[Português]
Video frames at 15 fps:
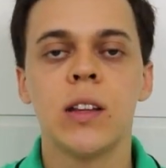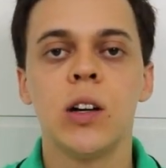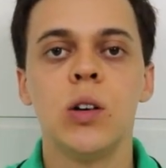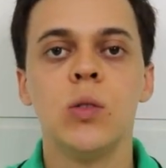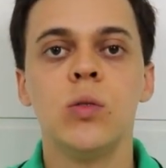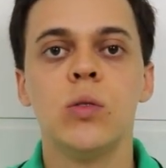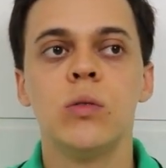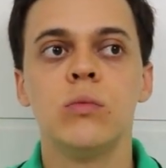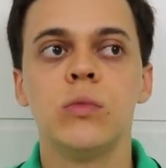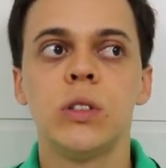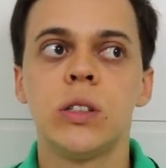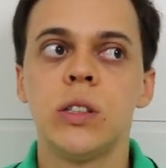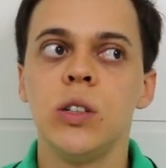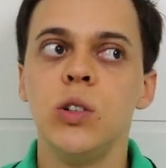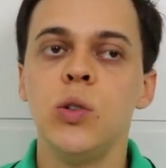Então,
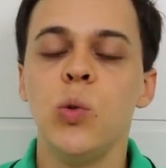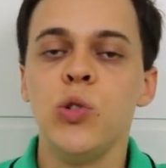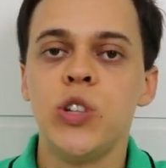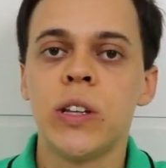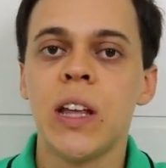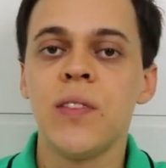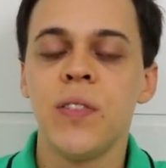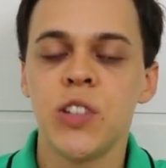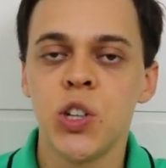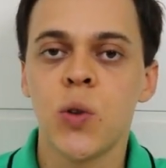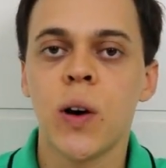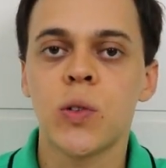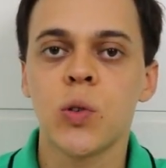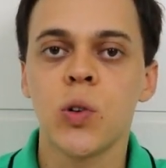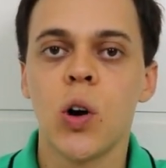se o dia tem
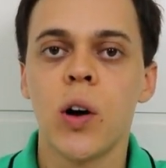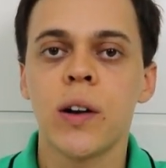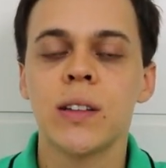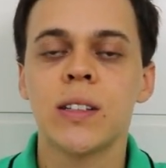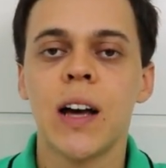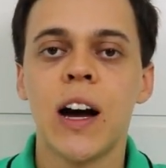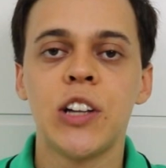24 horas,